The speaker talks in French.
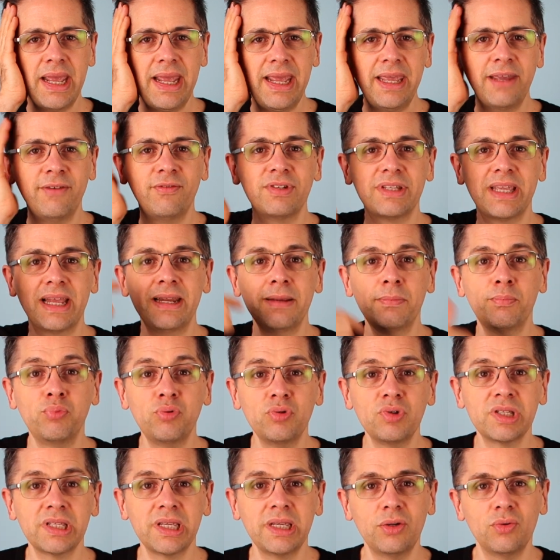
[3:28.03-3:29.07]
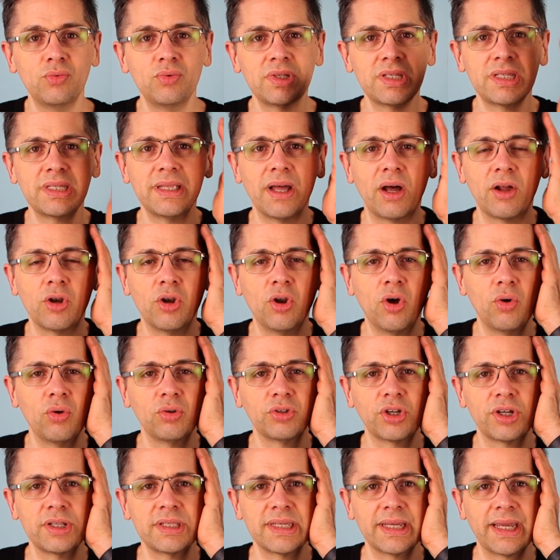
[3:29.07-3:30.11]
Et vous allez pousser aussi dans
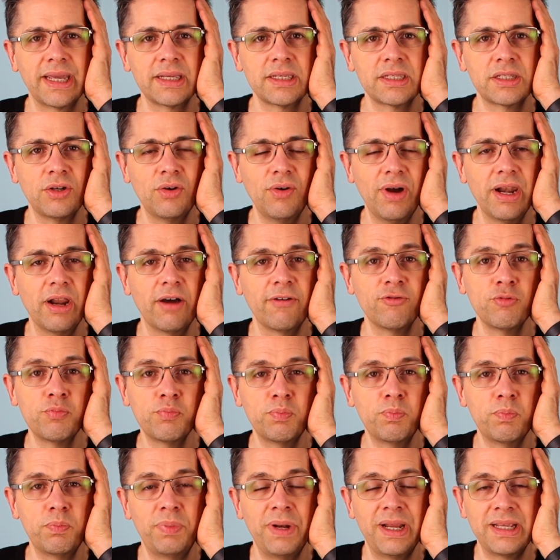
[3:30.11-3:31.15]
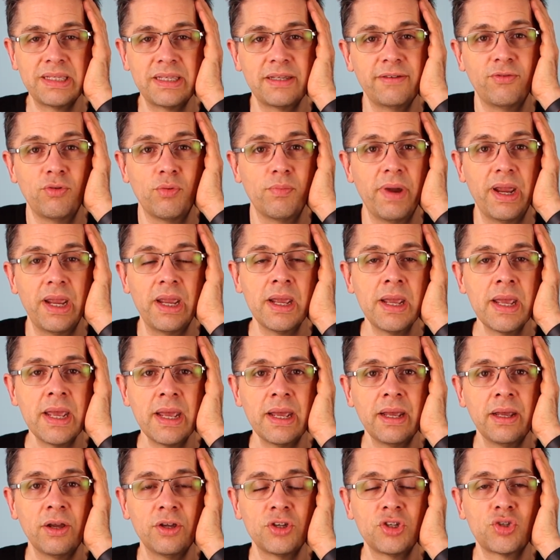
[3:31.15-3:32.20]
l'autre direction. Alors, vous placez vos mains
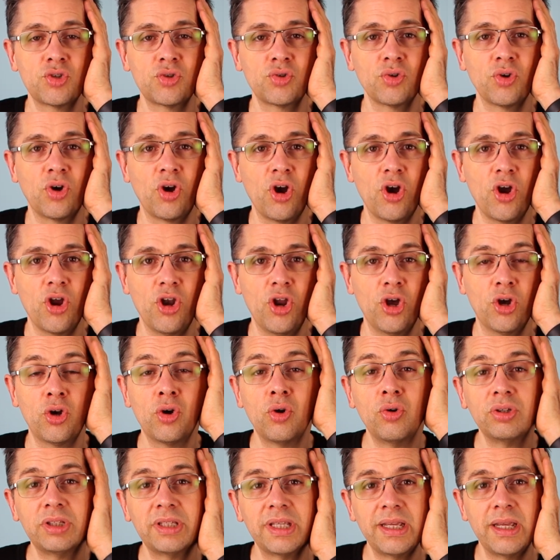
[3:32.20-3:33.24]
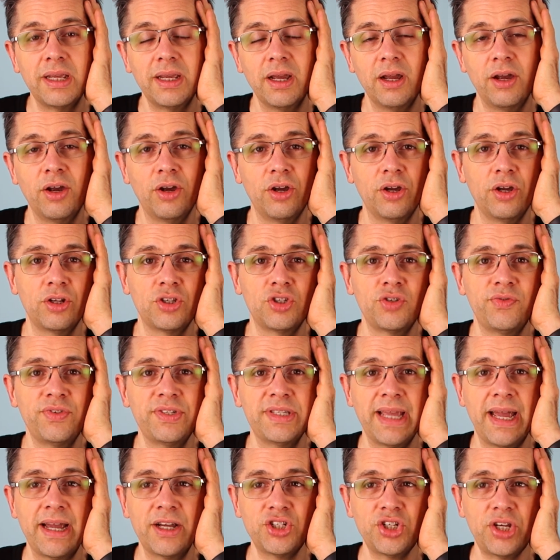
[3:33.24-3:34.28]
sur euh, le côté du
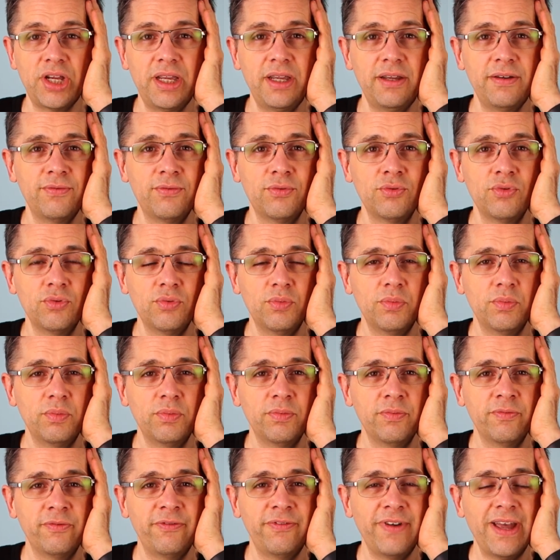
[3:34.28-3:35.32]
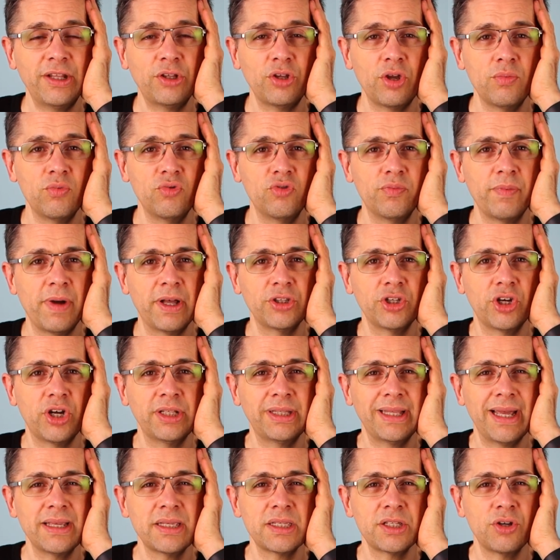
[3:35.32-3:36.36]
visage et vous faites un mouvement de
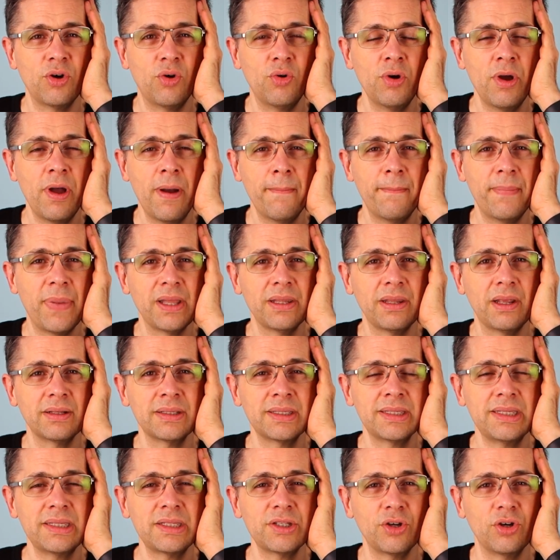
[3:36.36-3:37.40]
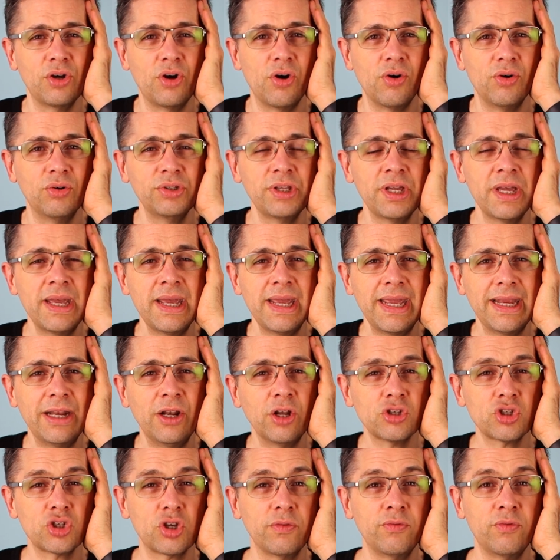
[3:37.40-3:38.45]
rotation pendant 10 secondes. Et
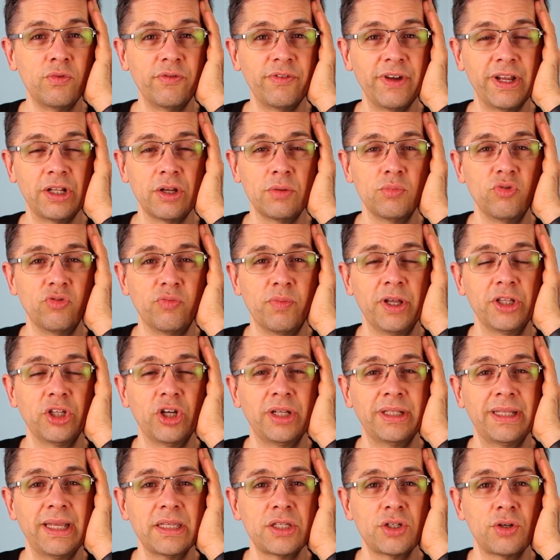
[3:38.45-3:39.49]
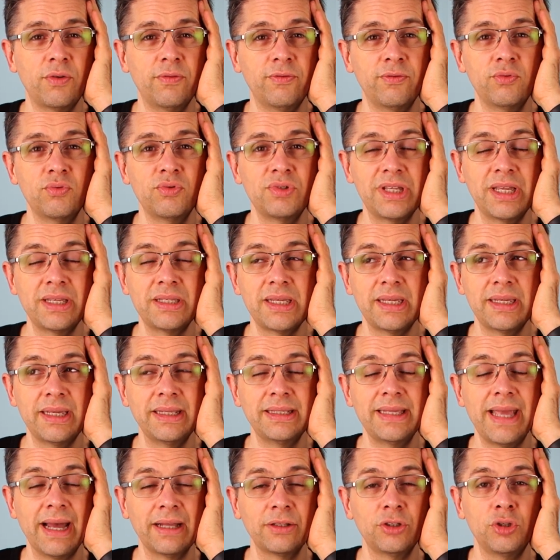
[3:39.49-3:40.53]
lorsque vous faites le mouvement de rotation, vous essayez
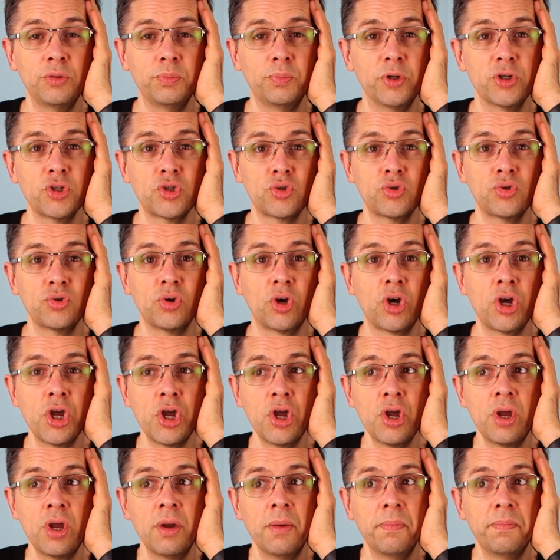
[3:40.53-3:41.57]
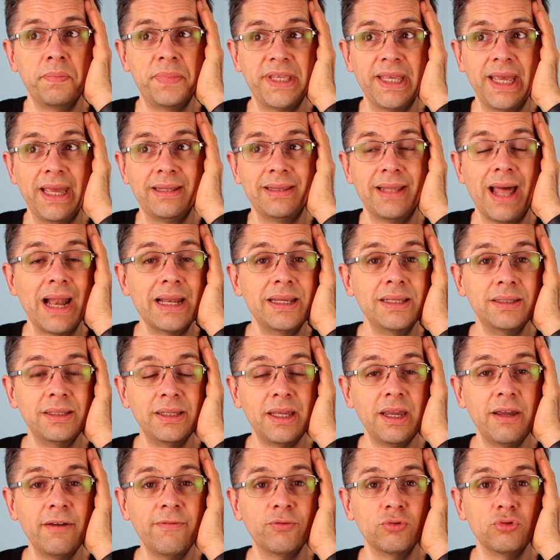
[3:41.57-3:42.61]
de garder une posture bien
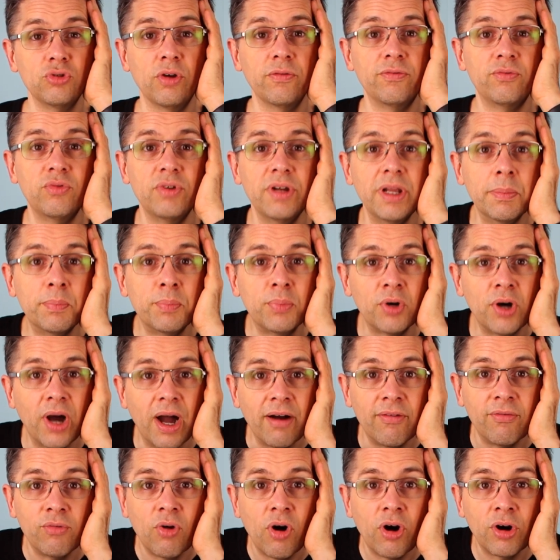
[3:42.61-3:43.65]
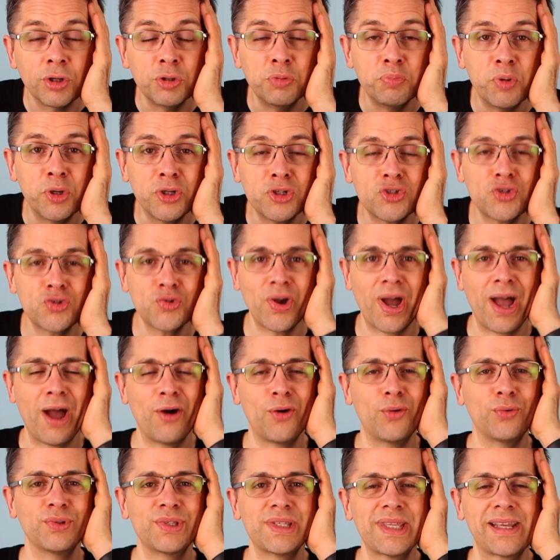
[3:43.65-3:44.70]
alignée. Vous ne voulez pas avoir une posture
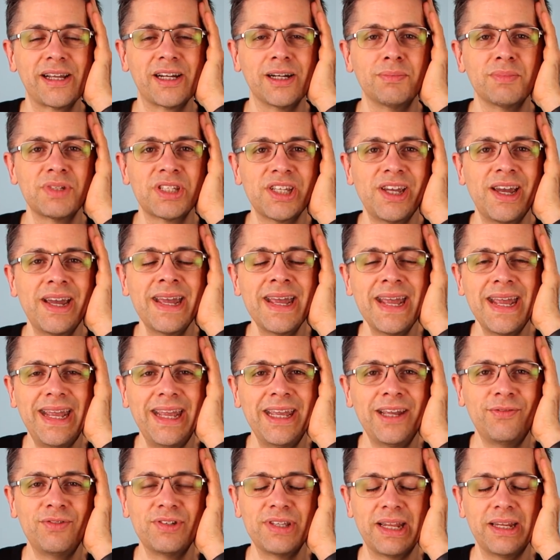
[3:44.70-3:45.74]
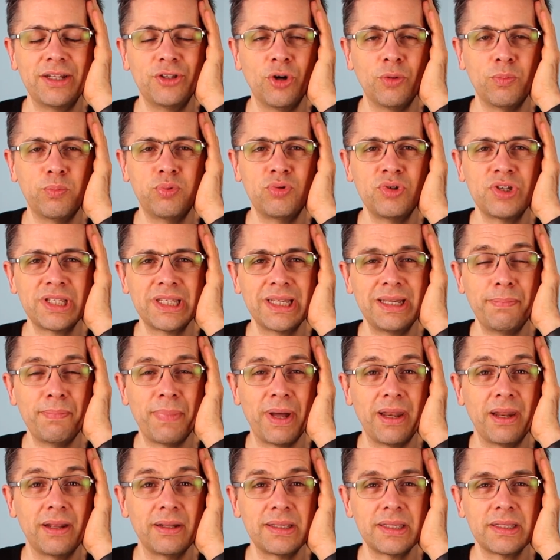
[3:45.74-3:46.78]
arrondie comme ça. Et vous allez donc pousser
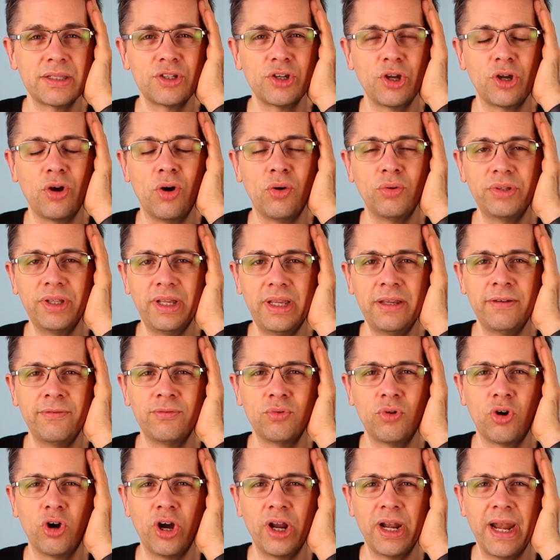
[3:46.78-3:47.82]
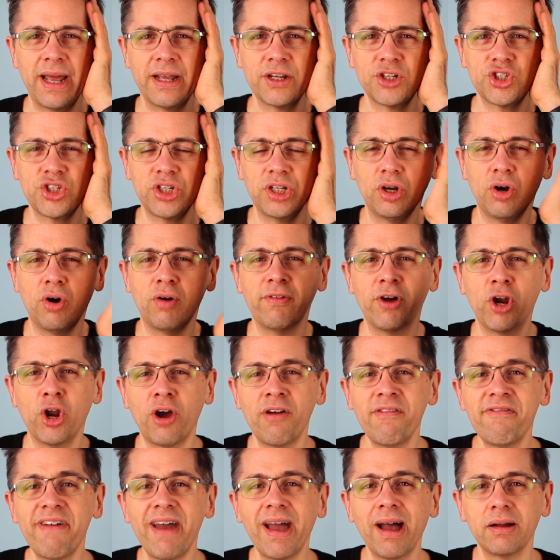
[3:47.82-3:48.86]
pendant 10 secondes et vous relâcher. On va le
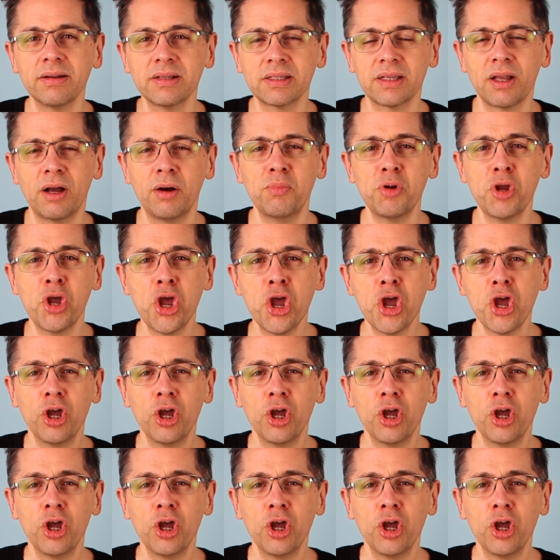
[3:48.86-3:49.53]
refaire ensemble.